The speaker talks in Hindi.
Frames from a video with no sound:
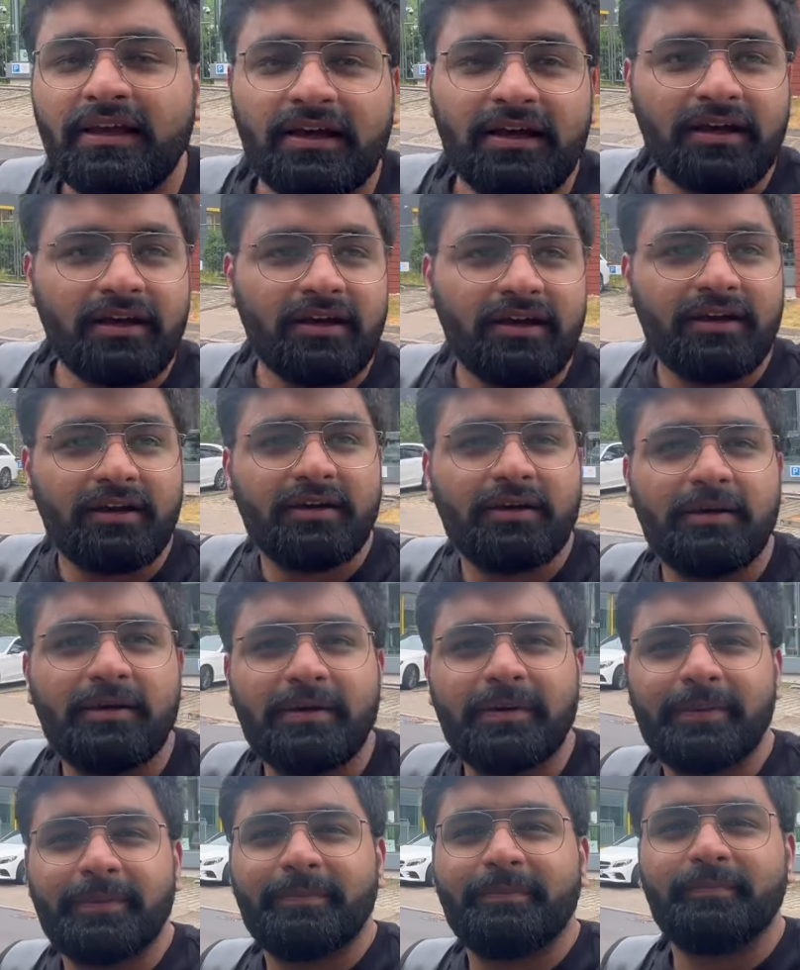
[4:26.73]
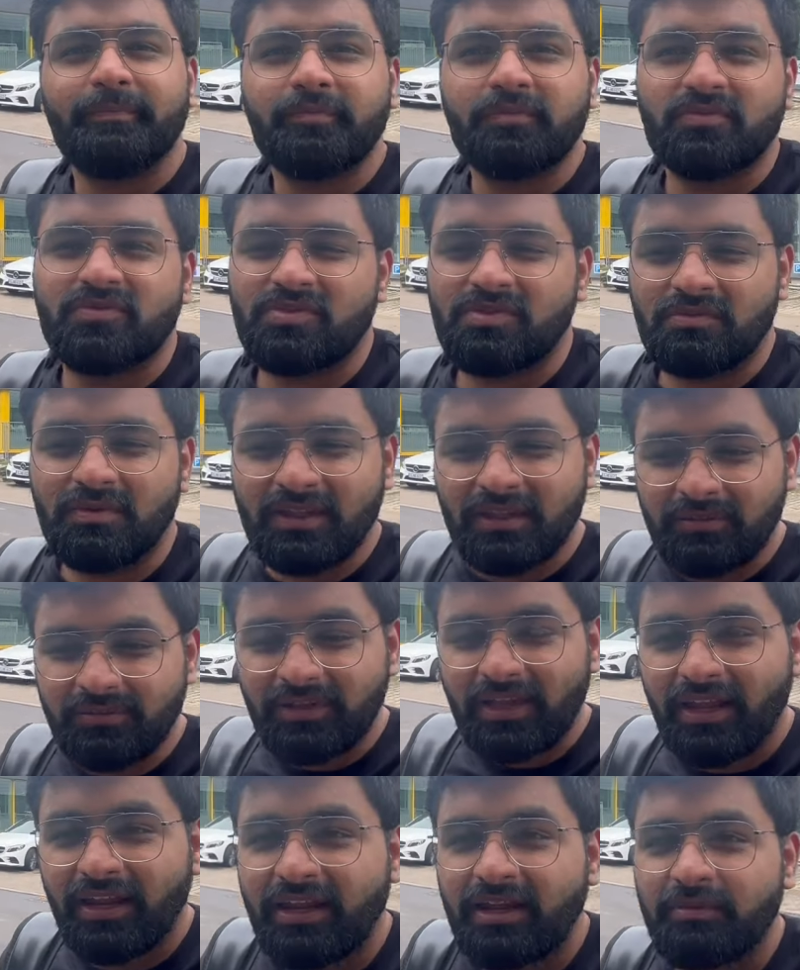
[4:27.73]
मतलब
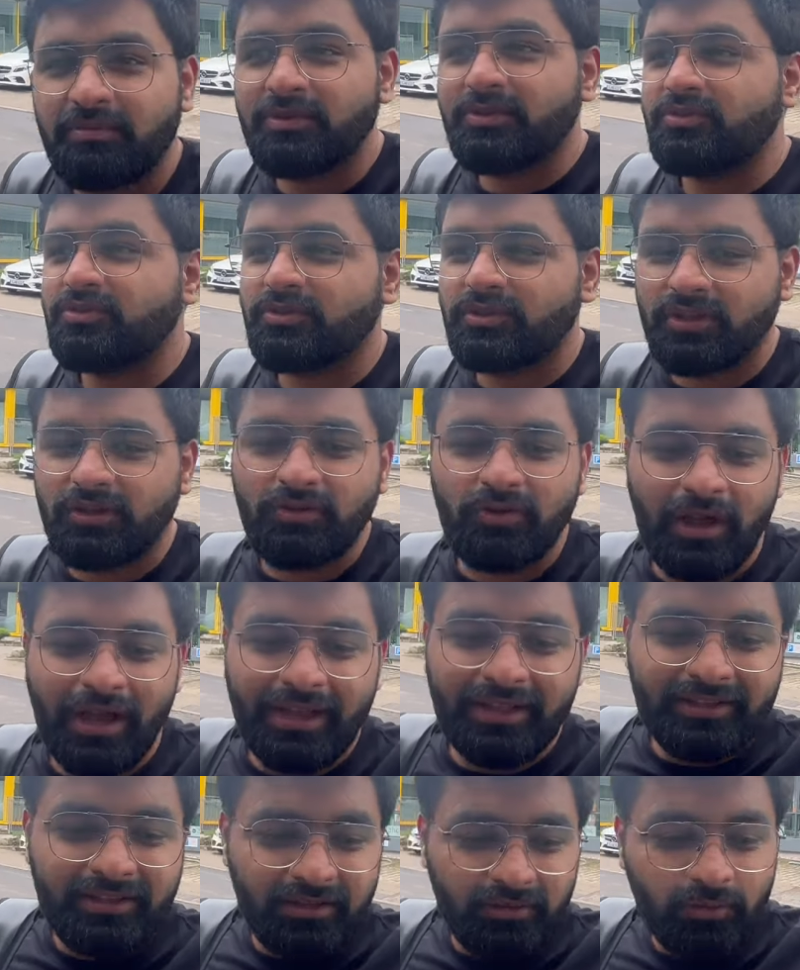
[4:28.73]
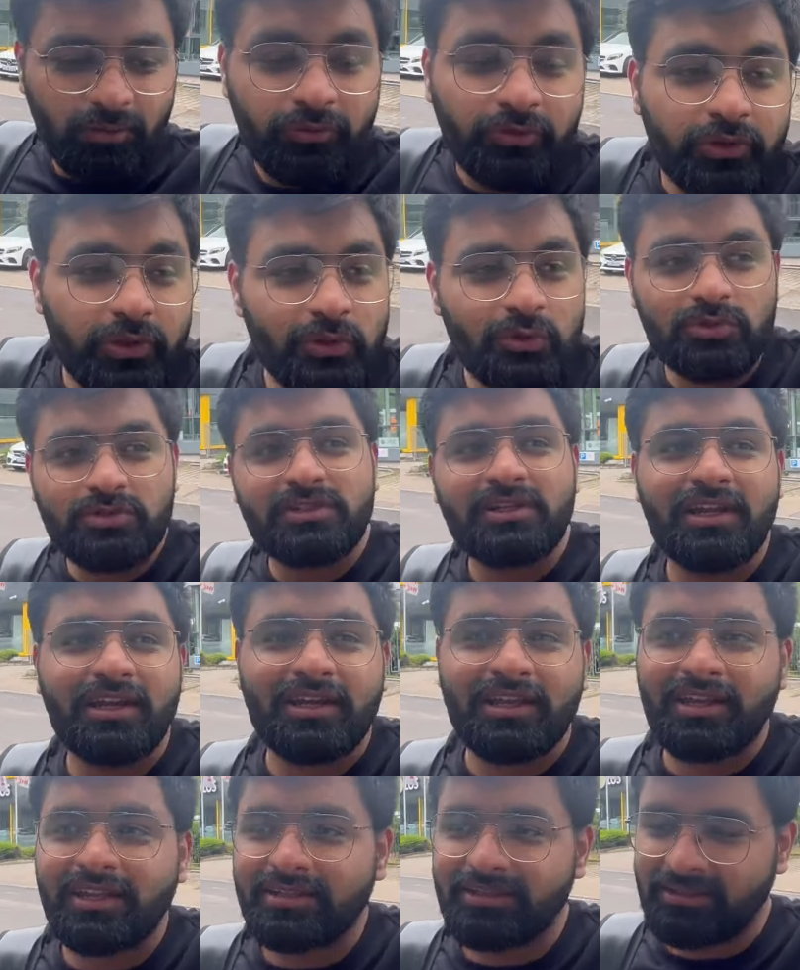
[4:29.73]
सारे कपड़े जो थे वो आइधर वो यूज
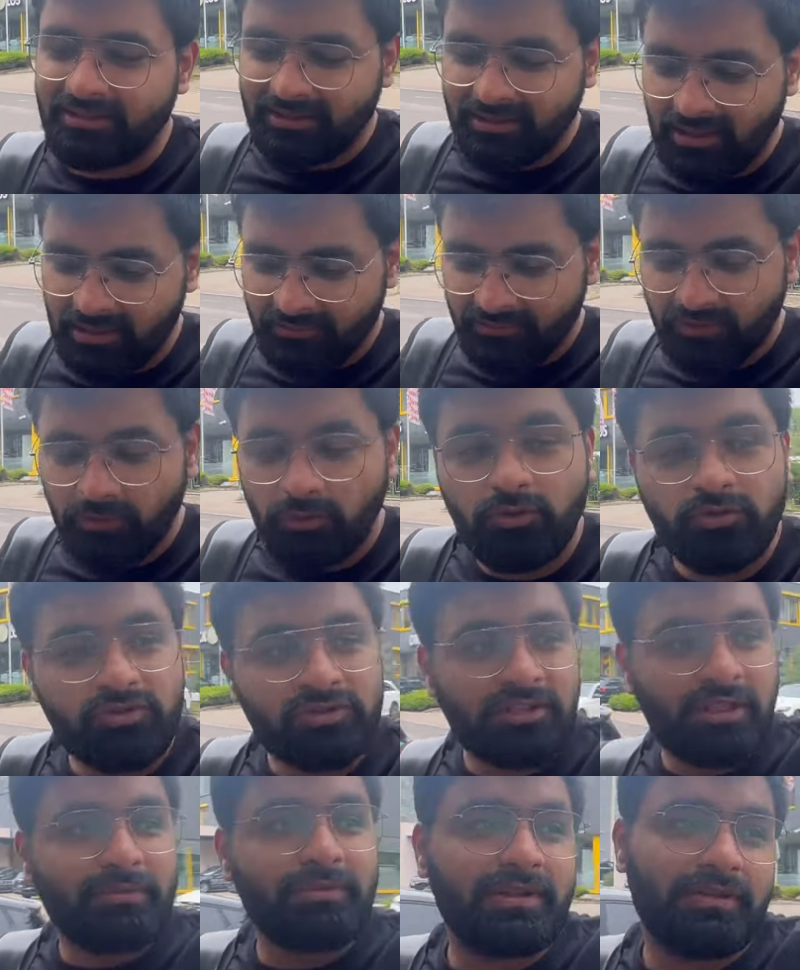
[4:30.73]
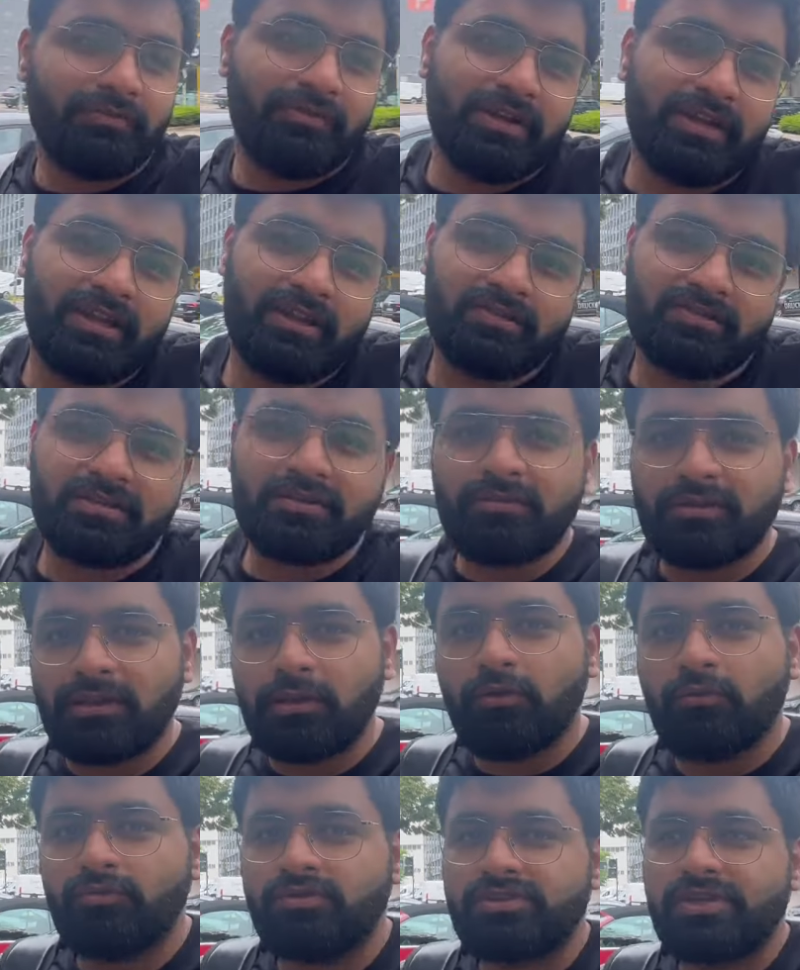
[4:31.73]
लग रहे थे या फिर हो सकता है मतलब विंटेज का
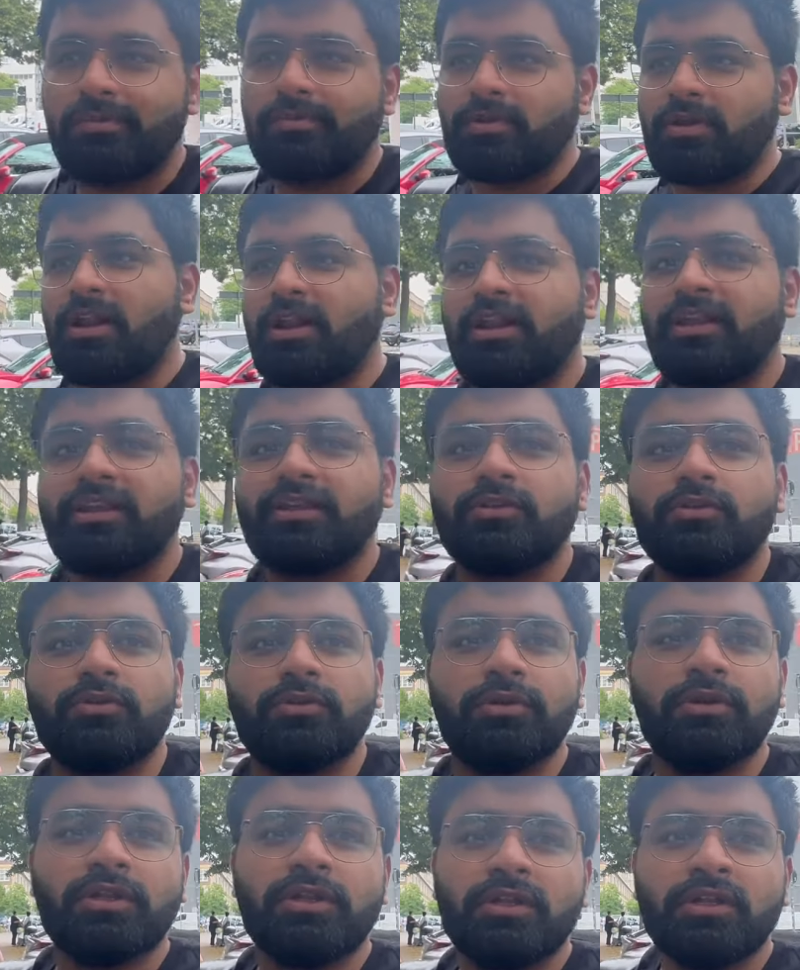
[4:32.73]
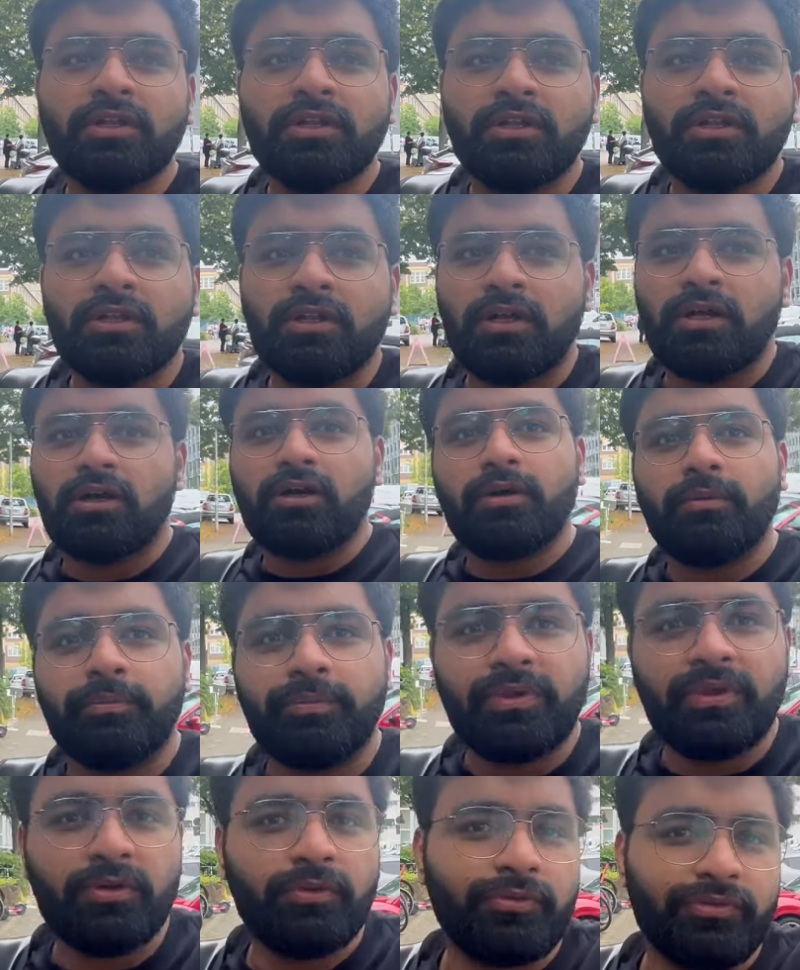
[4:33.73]
मतलब ऑब्वियसली पुराना ही है तो आ,
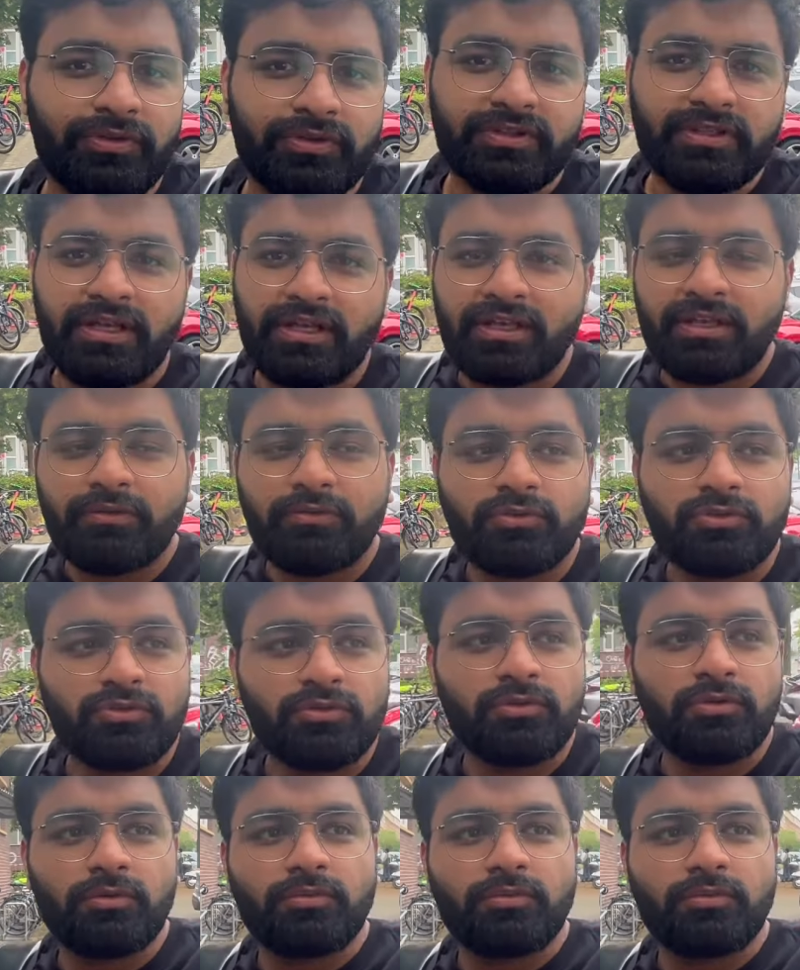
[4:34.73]
ये हो सकता है कि वो जो